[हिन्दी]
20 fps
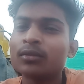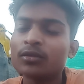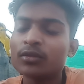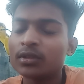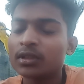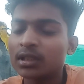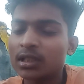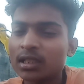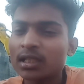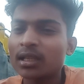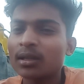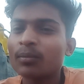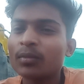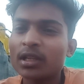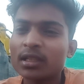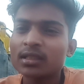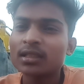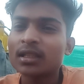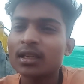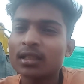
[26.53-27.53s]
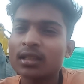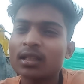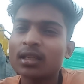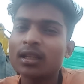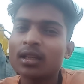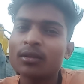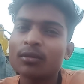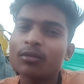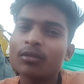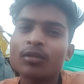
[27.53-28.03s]
उससे पैसे
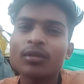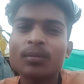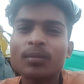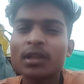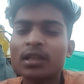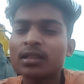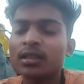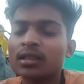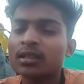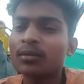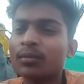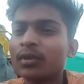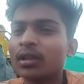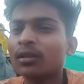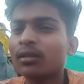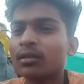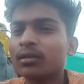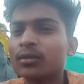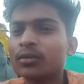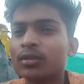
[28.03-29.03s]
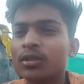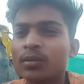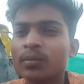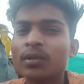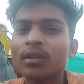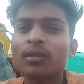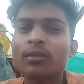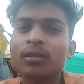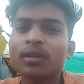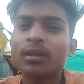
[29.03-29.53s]
आते वही पैसे से मैं कुछ
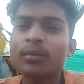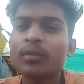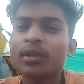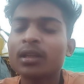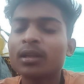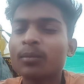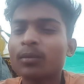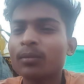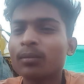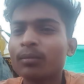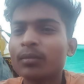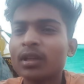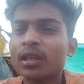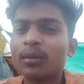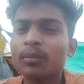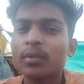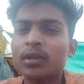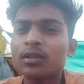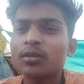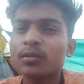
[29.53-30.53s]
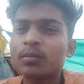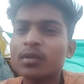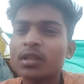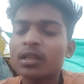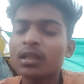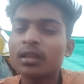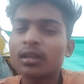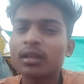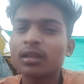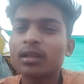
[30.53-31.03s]
भी लूँगा मेरे मेरे पे जो
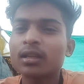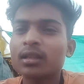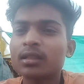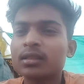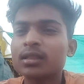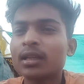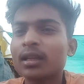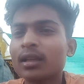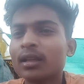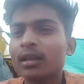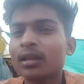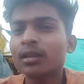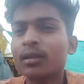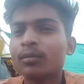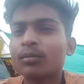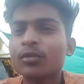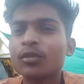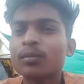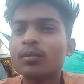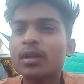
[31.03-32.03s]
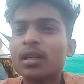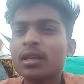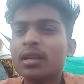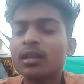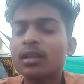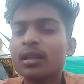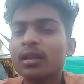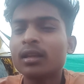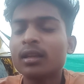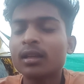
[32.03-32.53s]
भी खर्च आएगा
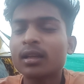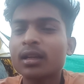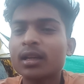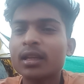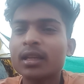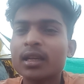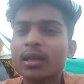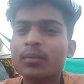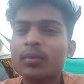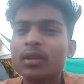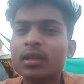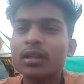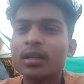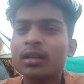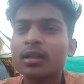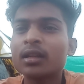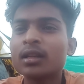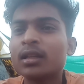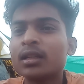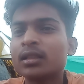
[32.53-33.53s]
मोबाइल लेने का या फिर